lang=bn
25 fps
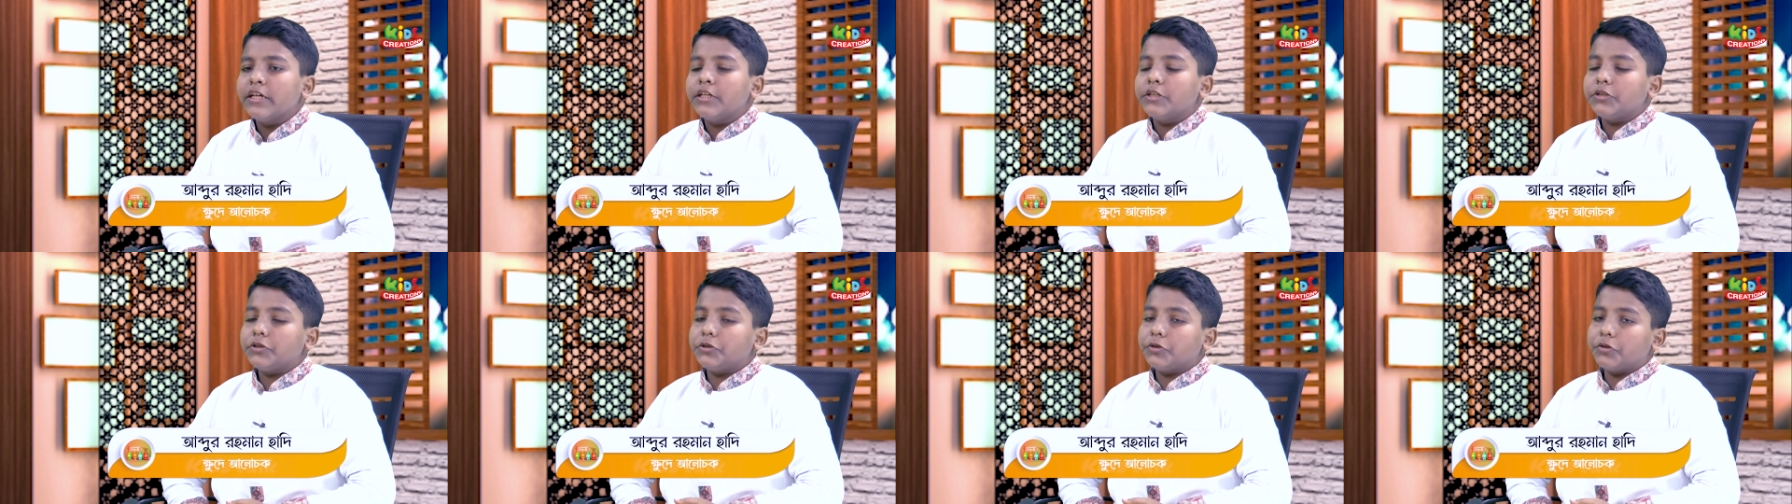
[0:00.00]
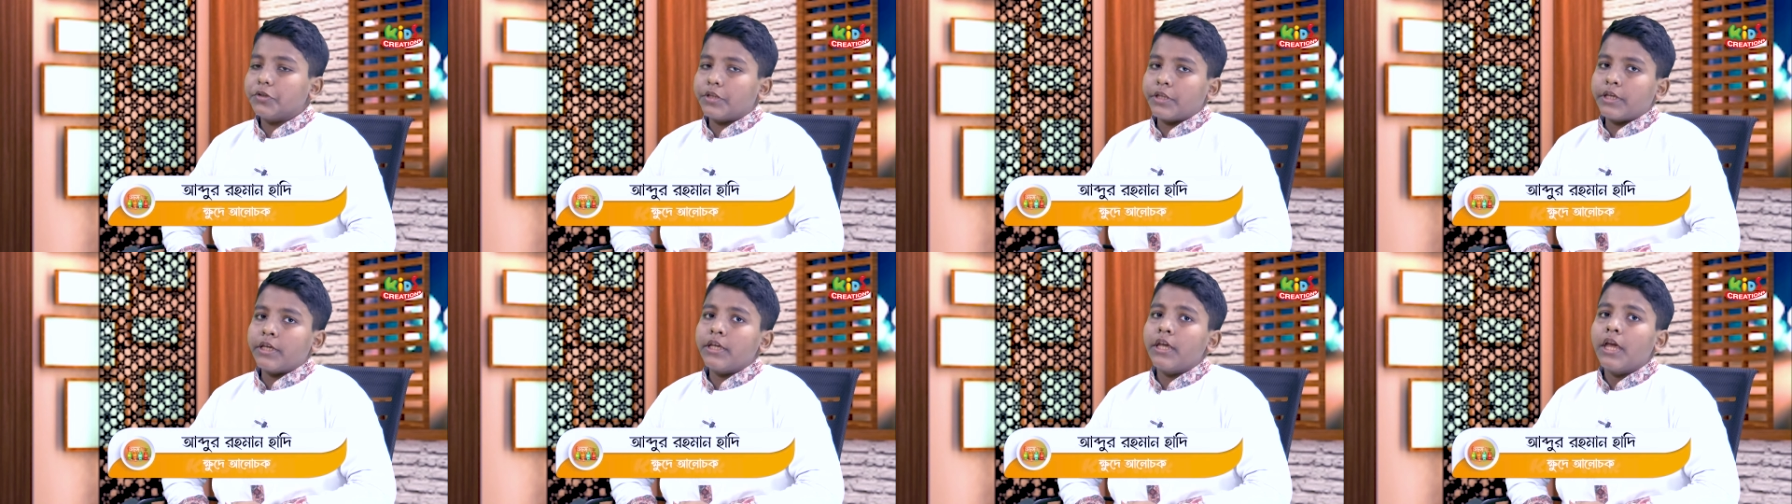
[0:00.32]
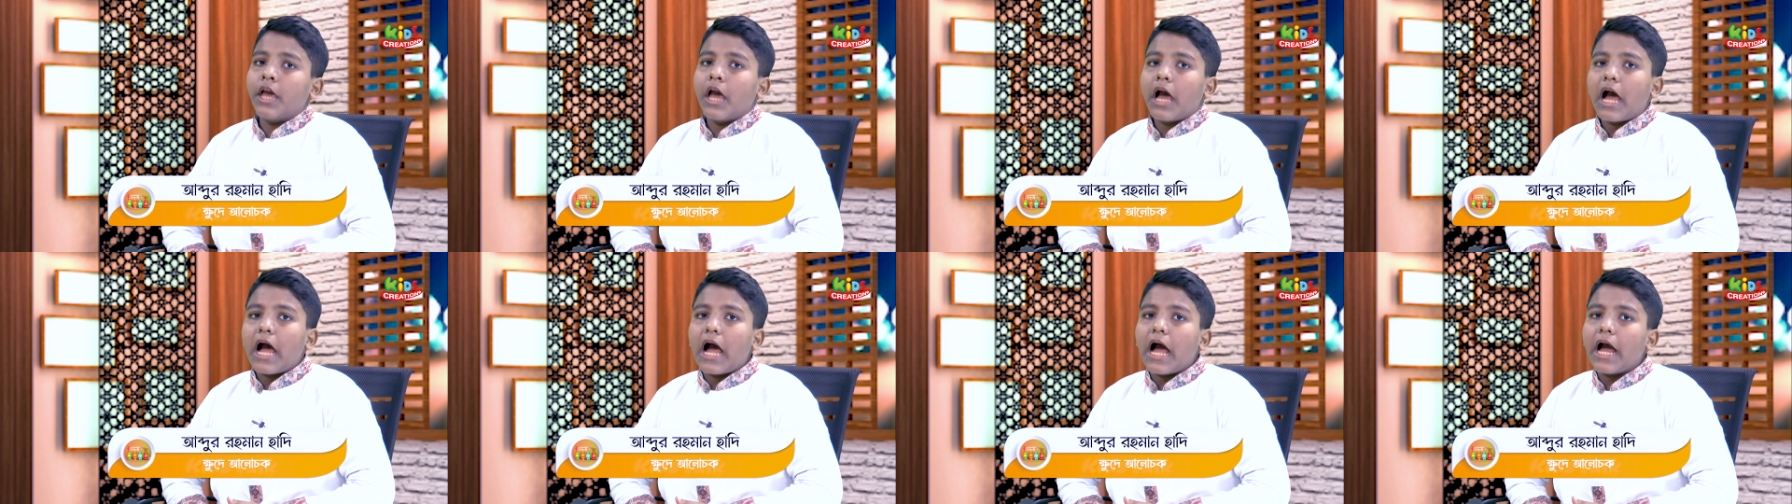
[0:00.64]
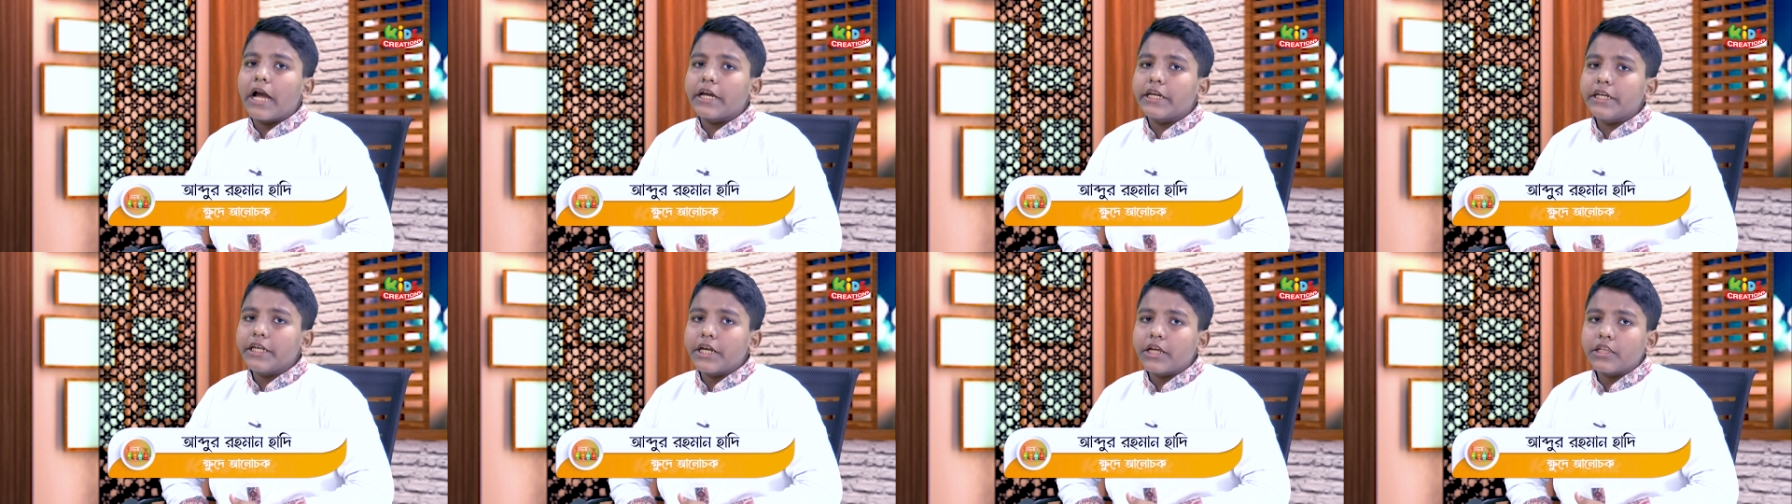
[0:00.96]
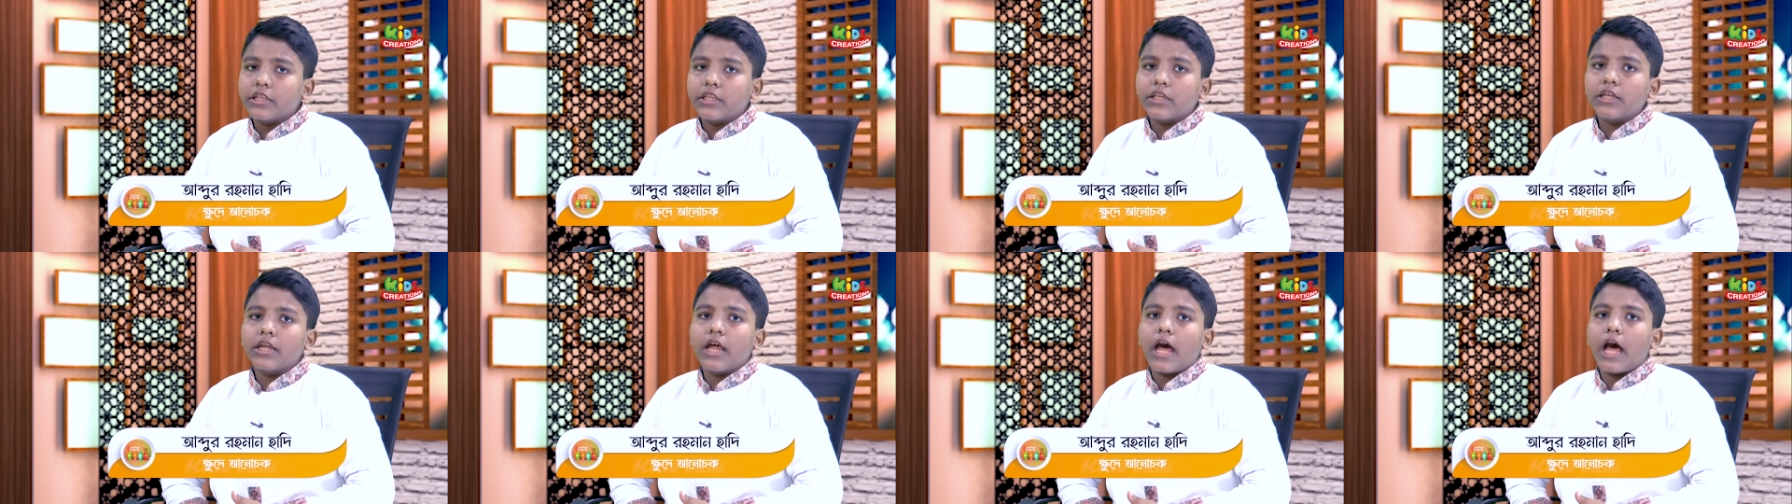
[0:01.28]
যদি আখেরাতে
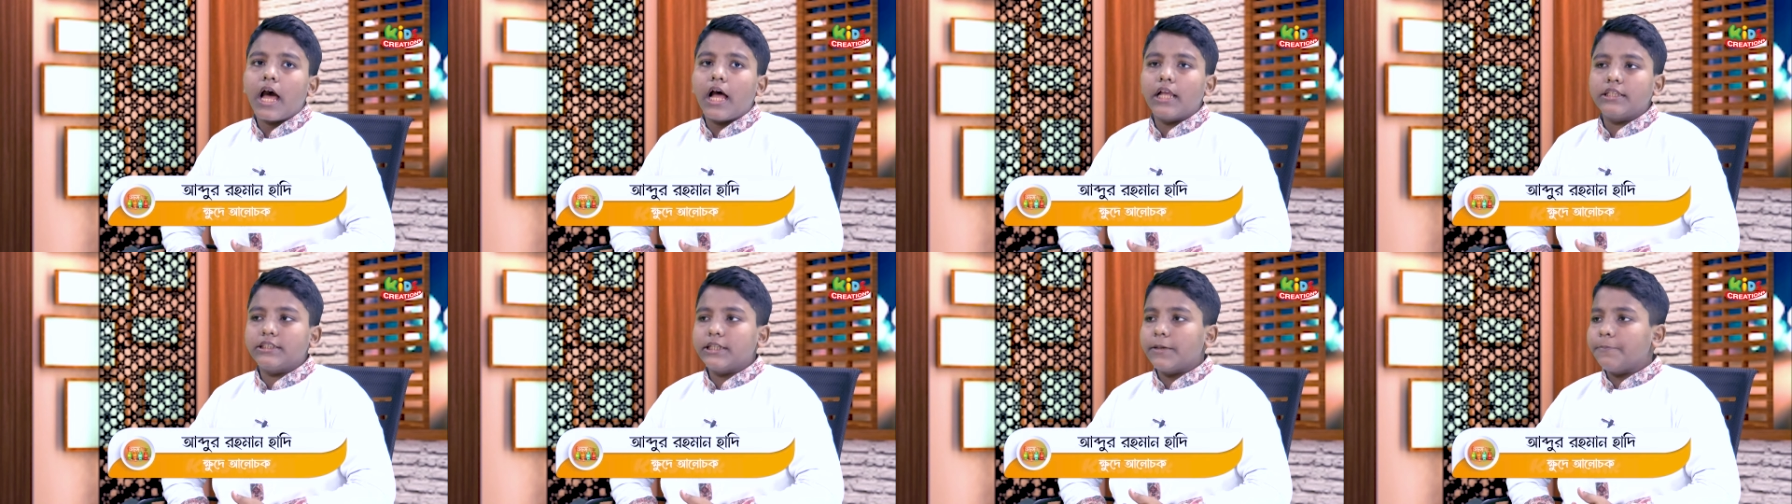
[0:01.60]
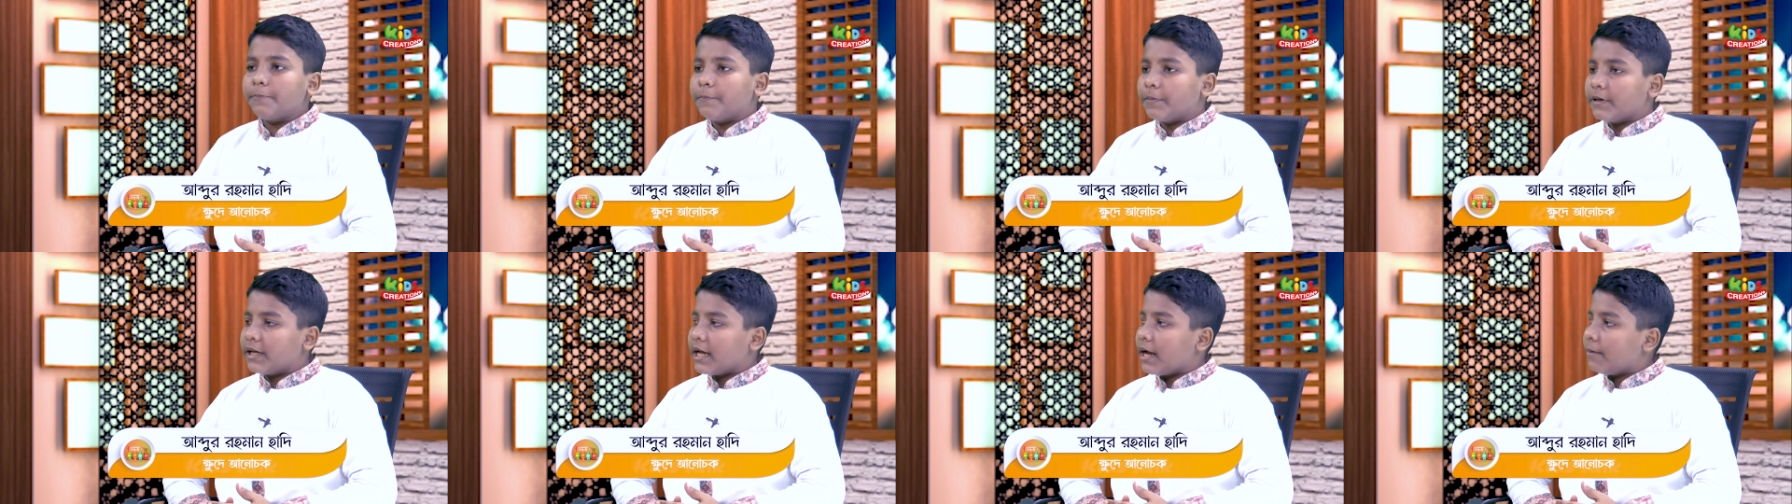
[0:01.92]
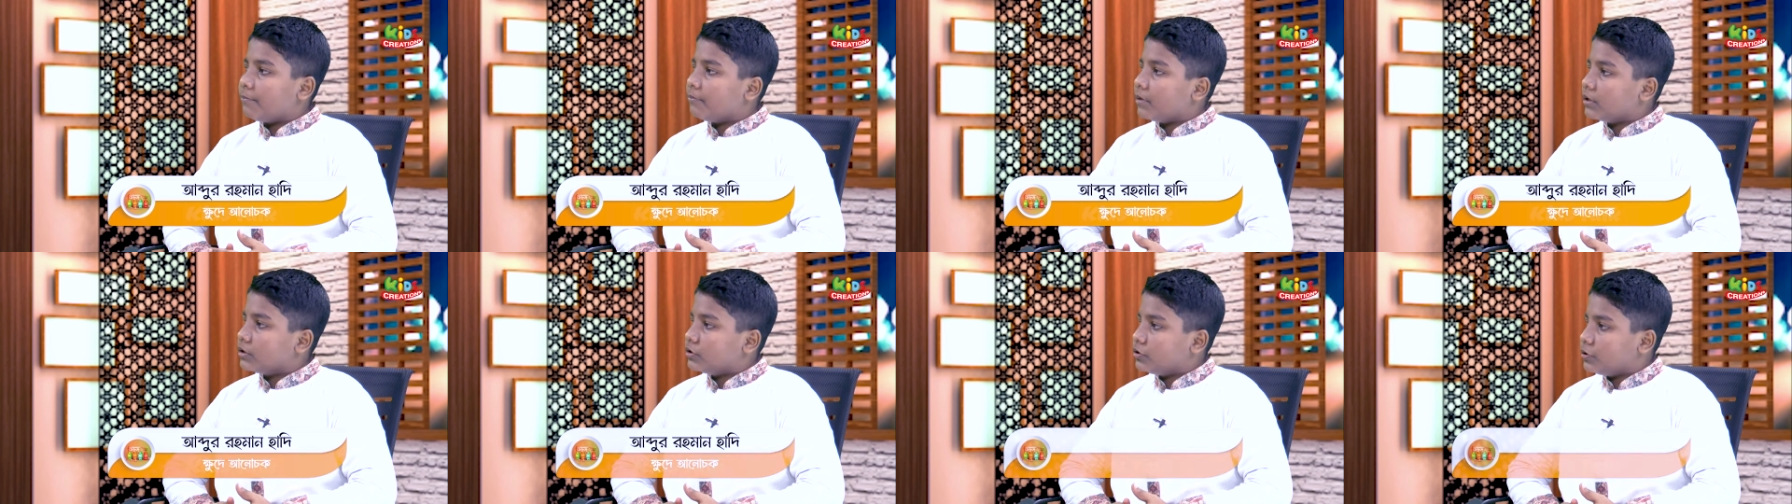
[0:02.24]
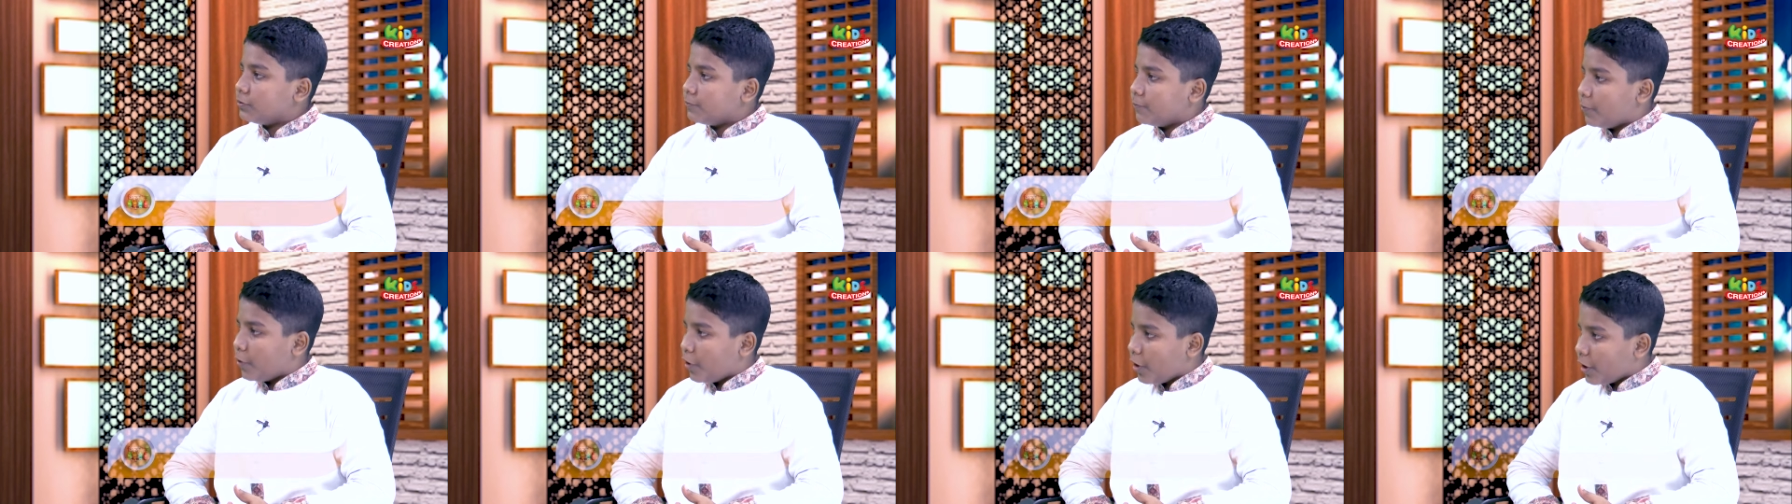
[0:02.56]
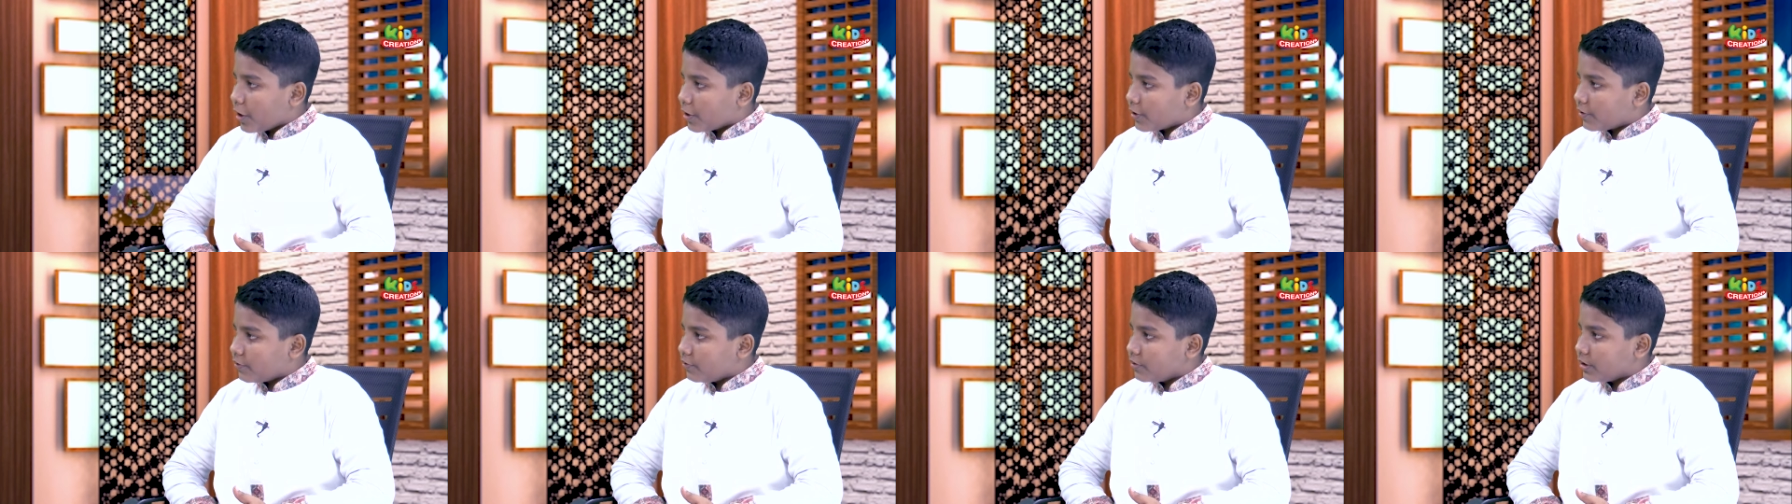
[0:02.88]
আজাবকে আমরা যদি ভয়
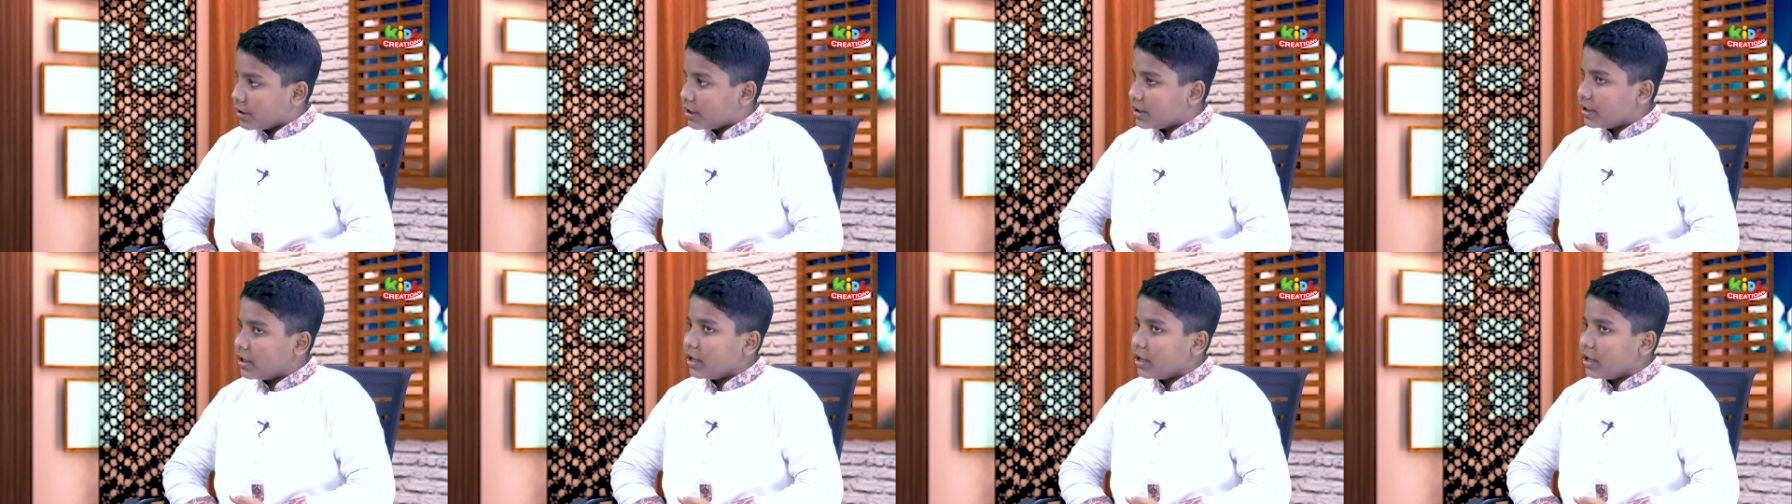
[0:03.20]
করি